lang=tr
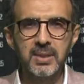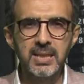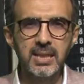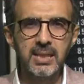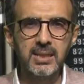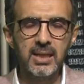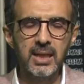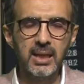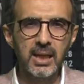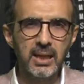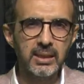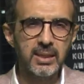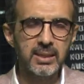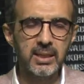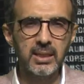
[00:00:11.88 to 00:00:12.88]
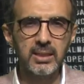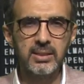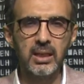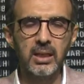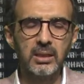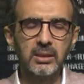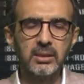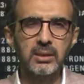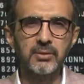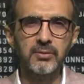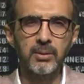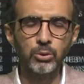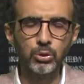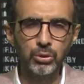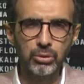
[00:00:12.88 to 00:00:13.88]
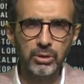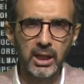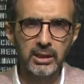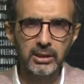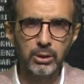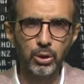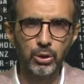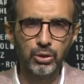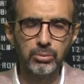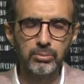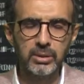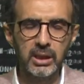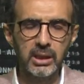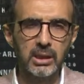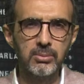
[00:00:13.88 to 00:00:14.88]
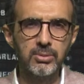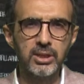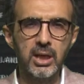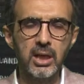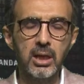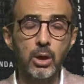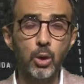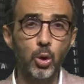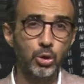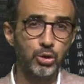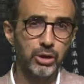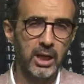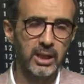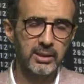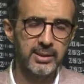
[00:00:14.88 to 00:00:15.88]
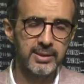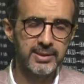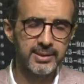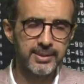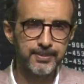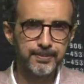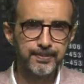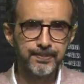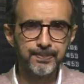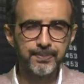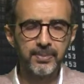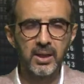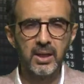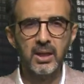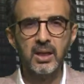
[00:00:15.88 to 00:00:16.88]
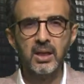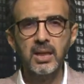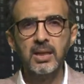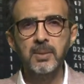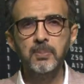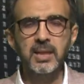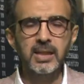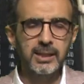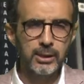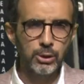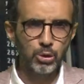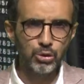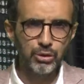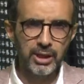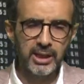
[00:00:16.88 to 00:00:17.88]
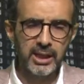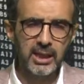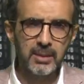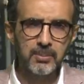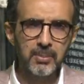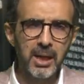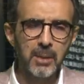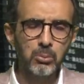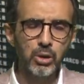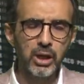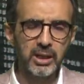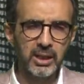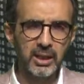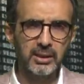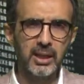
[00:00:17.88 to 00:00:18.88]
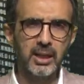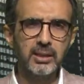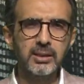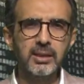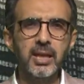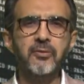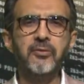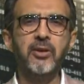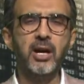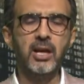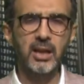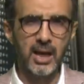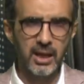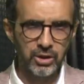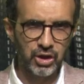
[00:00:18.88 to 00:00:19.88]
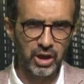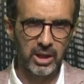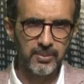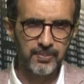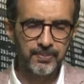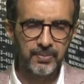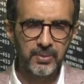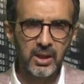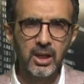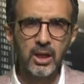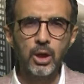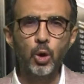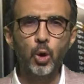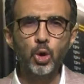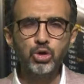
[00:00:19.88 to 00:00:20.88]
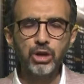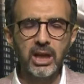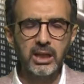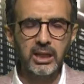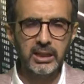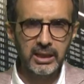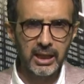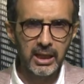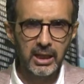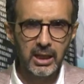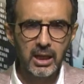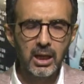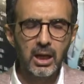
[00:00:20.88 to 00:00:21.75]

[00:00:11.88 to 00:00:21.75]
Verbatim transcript: bizi izleyen herkese sağlıklı ve mutlu günler diliyorum. Kanalımıza hoş geldiniz. Bildiğiniz üzere ben bu ekrandan defalarca özellikle